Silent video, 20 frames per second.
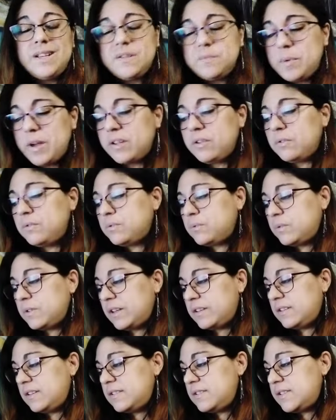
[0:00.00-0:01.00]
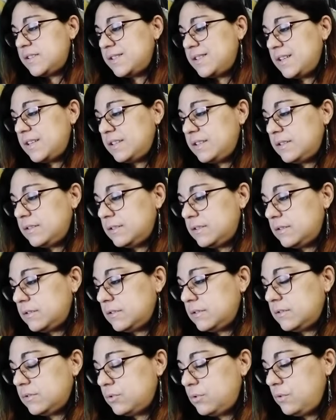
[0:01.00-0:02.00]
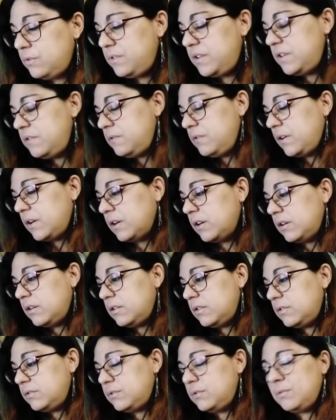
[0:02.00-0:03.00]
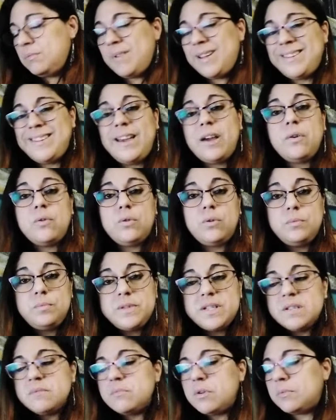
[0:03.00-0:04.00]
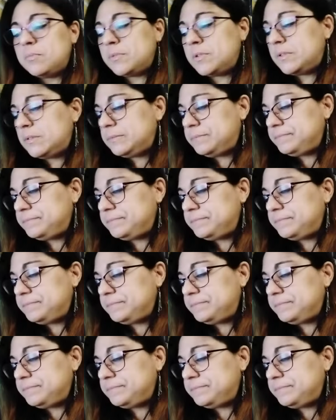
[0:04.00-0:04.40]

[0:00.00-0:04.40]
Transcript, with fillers: l'expérience qu'on a décidé de vivre de manière optimum.